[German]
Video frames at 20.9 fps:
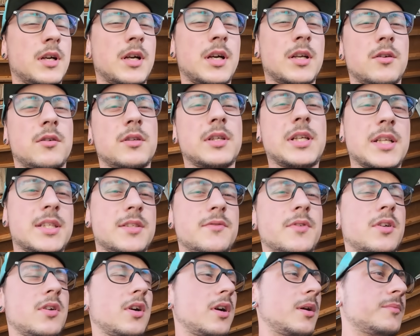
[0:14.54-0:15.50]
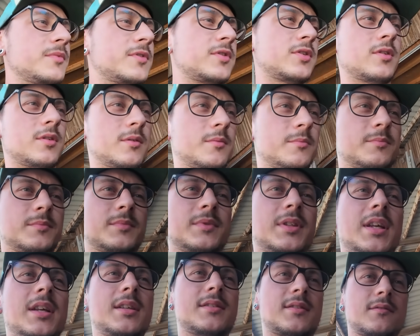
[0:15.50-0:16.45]
Hallo und herzlich willkommen zum
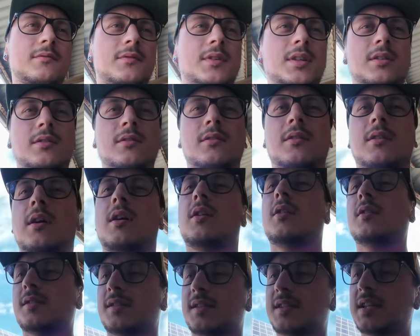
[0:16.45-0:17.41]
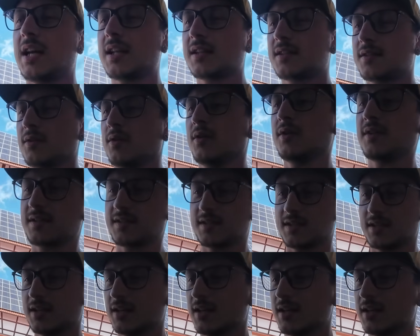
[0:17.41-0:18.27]
nächsten Video aus Tazos